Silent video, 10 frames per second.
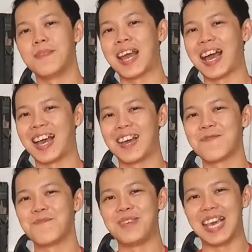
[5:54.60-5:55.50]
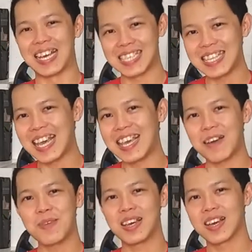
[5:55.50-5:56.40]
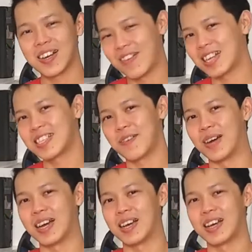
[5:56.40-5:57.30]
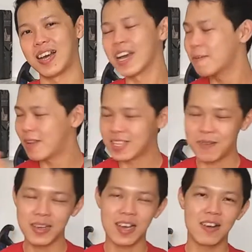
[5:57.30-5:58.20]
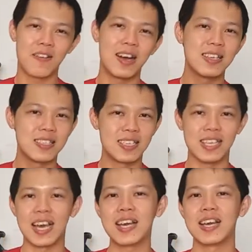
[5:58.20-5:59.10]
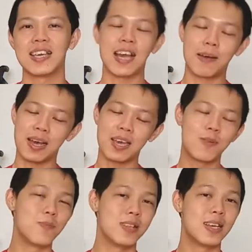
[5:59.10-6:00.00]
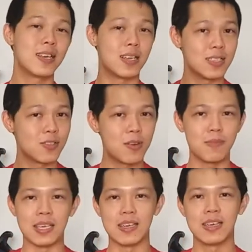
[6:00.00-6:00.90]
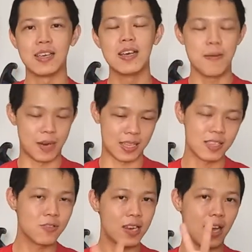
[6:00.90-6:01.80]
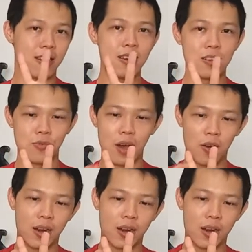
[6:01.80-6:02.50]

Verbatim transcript: Nah, biasanya yang megang keuangan siapa? Anggaplah yang megang keuangan istrinya, yang memakai mobilnya adalah si suami. Berarti sudah ada dua